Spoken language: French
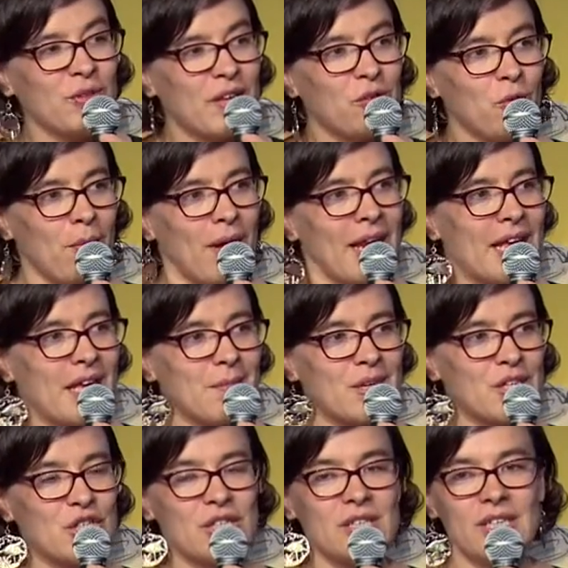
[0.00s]
on a du mal à
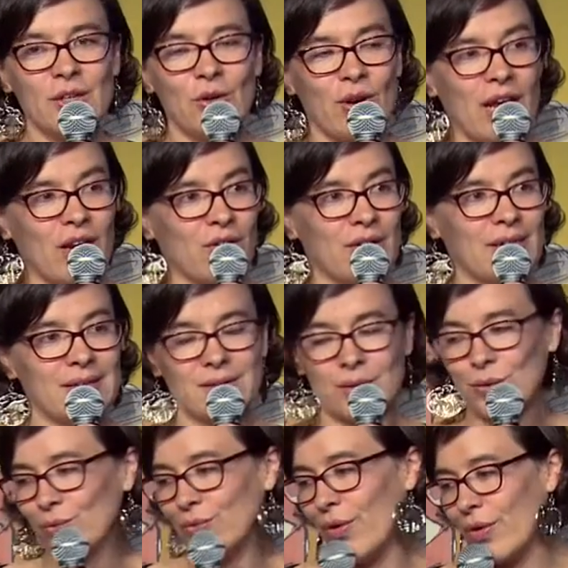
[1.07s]
imaginer que la
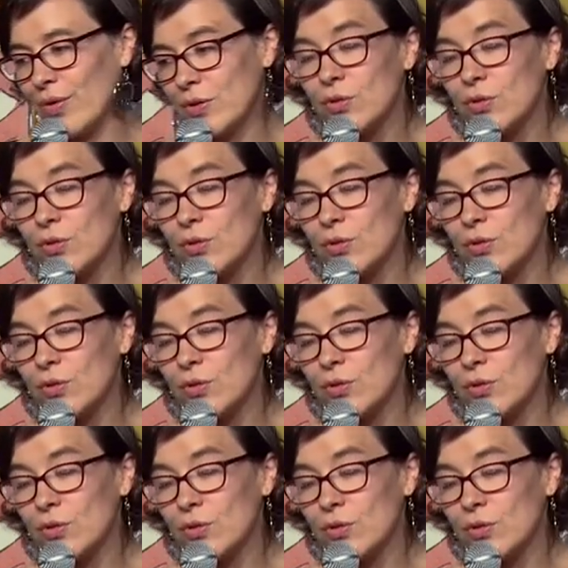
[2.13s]
collection euh,